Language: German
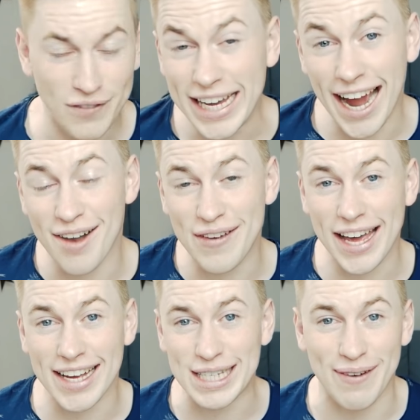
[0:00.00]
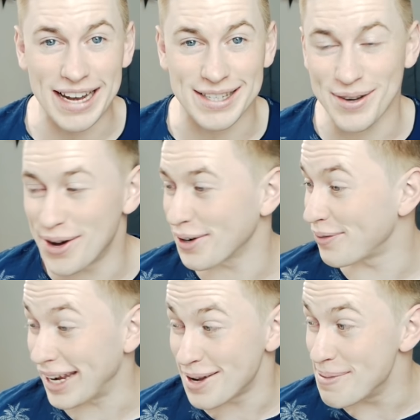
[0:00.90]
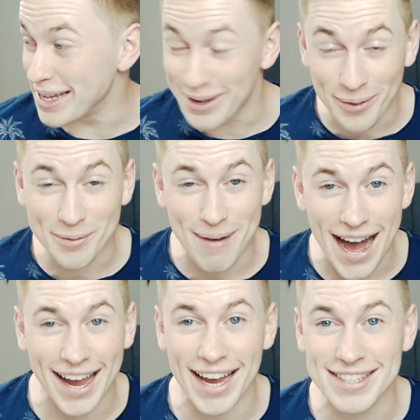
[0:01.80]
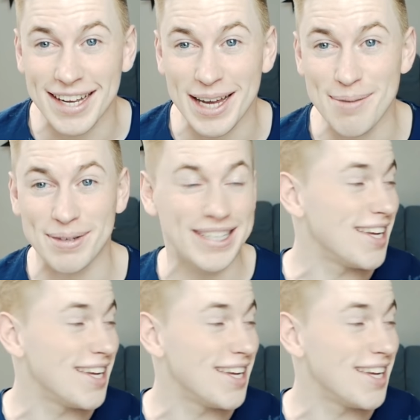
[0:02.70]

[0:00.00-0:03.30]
Wie geil wäre es, wenn es irgendwann eine Million Margangster gibt,